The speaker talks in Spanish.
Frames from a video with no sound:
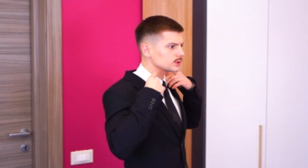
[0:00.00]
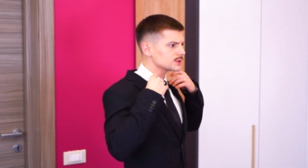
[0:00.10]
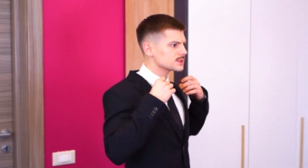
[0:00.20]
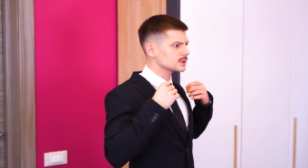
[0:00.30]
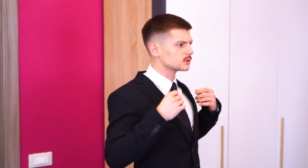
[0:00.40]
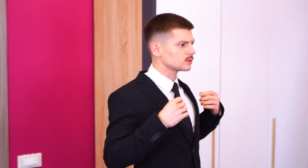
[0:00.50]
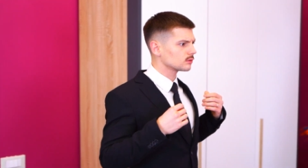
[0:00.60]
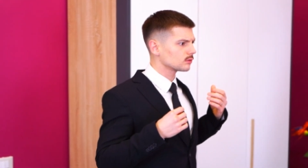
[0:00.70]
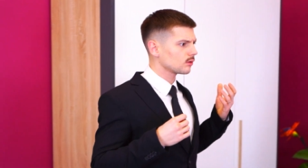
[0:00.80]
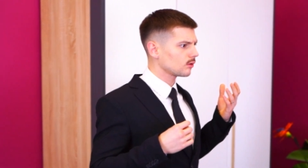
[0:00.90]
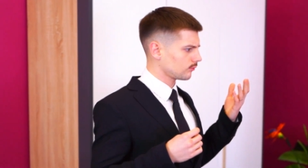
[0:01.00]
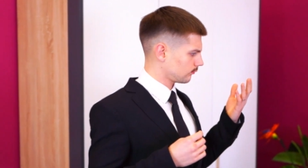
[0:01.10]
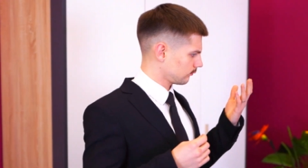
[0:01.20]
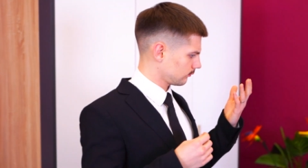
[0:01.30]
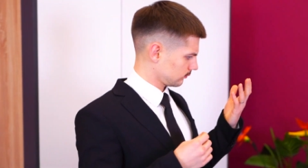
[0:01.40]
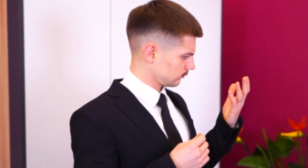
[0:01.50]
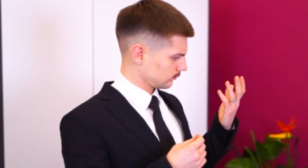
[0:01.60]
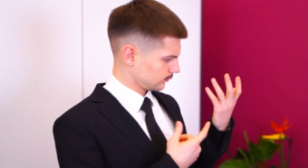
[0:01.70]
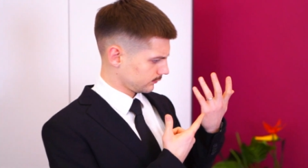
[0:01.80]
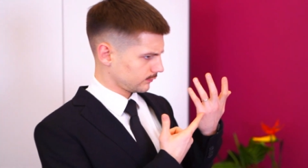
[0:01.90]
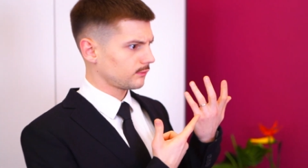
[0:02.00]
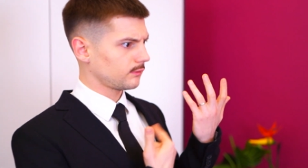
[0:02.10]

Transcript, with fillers: Me cambié. ¿Para qué es ese